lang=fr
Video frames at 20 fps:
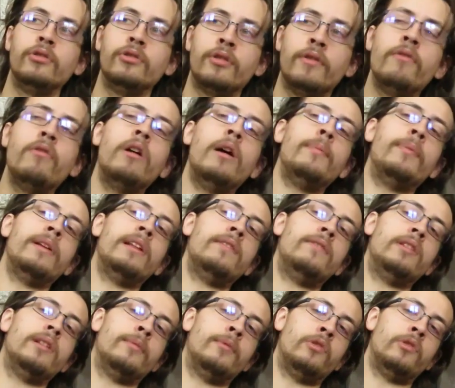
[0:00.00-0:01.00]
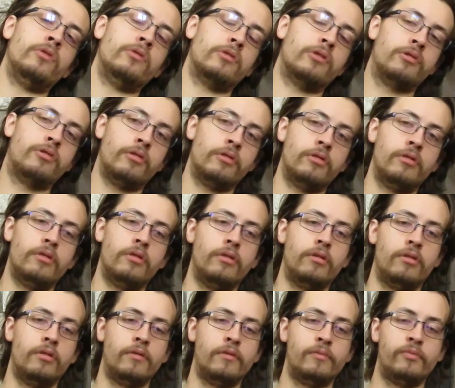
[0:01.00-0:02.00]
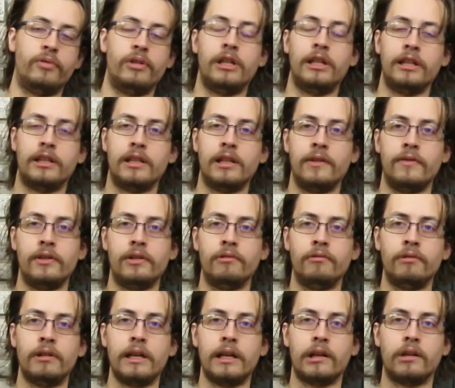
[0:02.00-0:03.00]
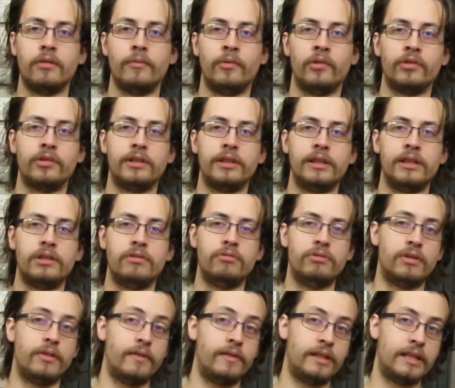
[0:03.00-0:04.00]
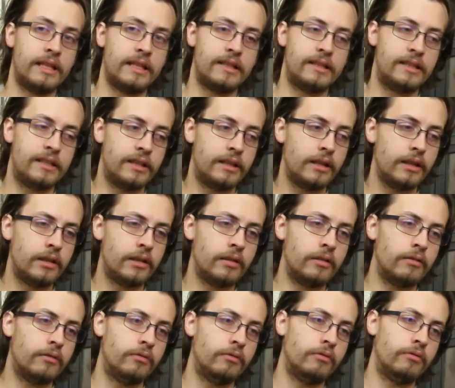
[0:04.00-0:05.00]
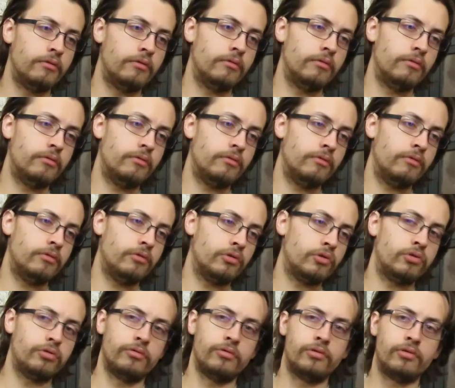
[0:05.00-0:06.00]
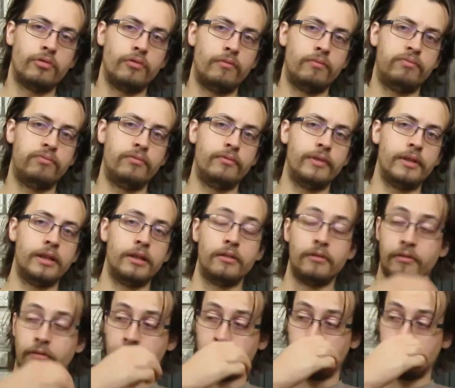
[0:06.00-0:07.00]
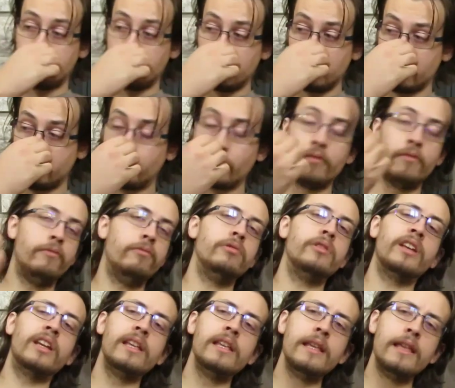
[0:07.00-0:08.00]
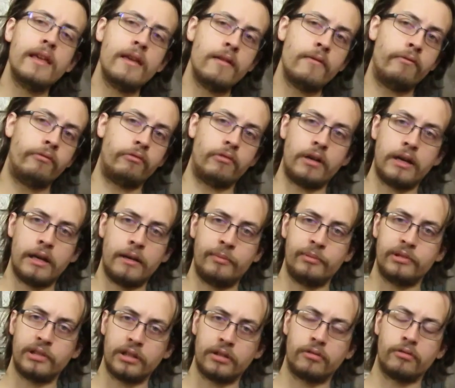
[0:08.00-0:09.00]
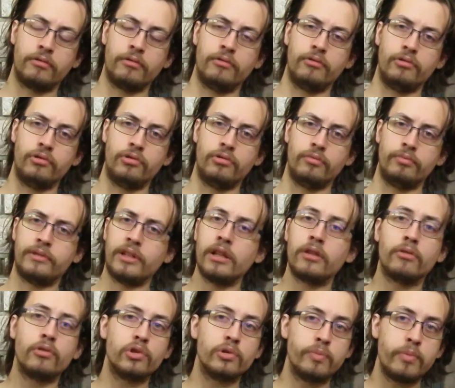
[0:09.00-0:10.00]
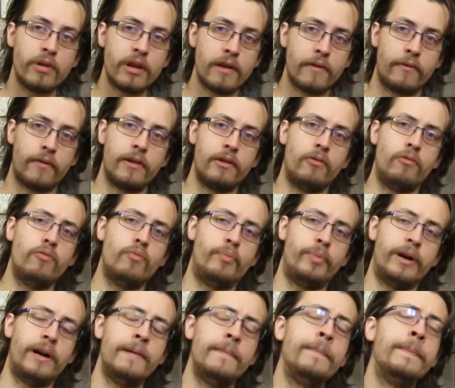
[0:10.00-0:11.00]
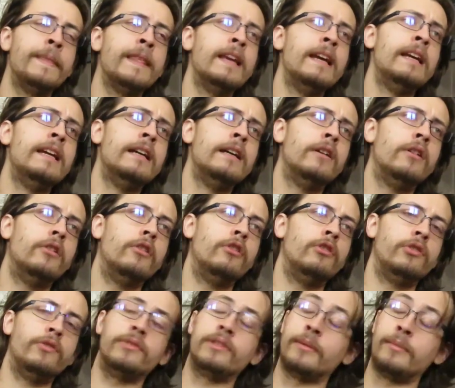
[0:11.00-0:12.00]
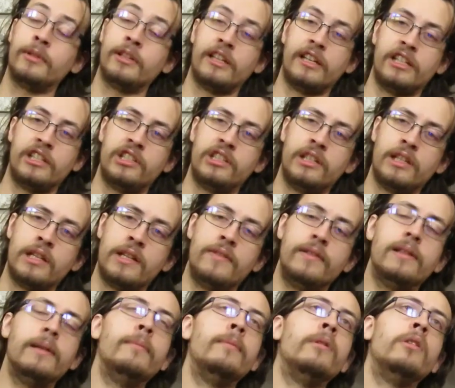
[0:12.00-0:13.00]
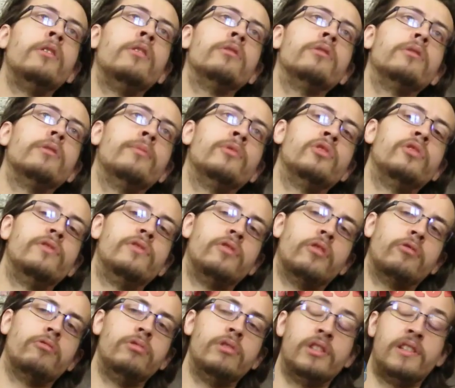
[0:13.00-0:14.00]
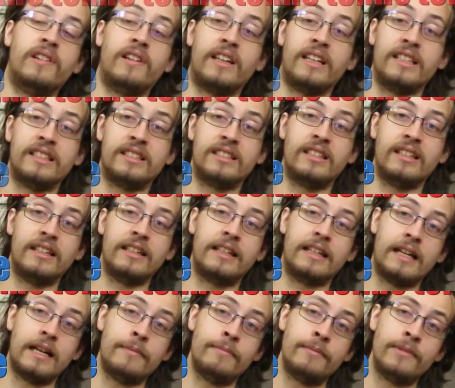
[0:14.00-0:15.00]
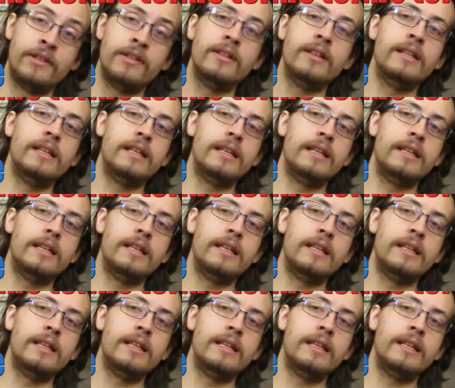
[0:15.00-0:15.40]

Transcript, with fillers: Je vous rappelle évidemment que vous pouvez liker la vidéo, la commenter si vous avez des idées de choses que vous pouvez que voudriez voir, peut-être que, peut être que je peux les faire ou pas, euh, de vous abonner à la chaîne évidemment, de me suivre sur Twitter et Instagram.